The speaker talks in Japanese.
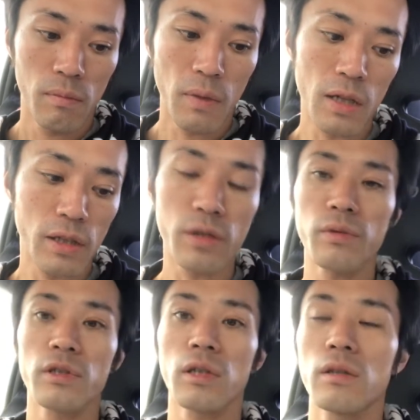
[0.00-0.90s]
まあ久しぶり
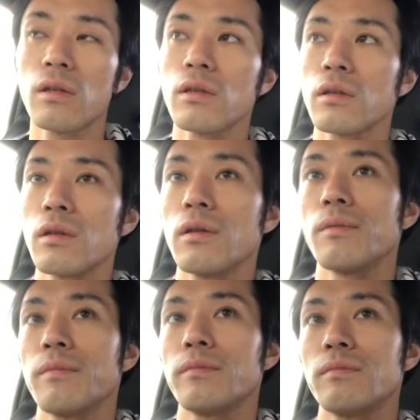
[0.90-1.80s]
に使ったんで
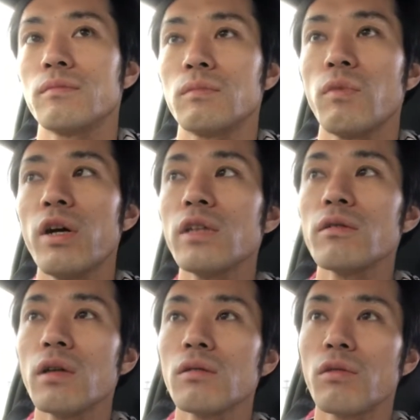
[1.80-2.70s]

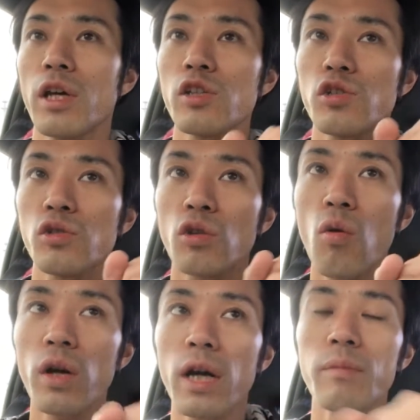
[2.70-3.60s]
ファイナルカット編集
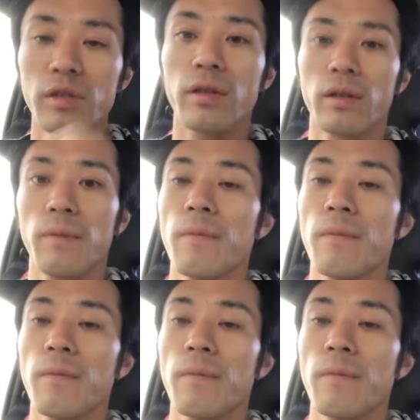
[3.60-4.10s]
4回目ですかね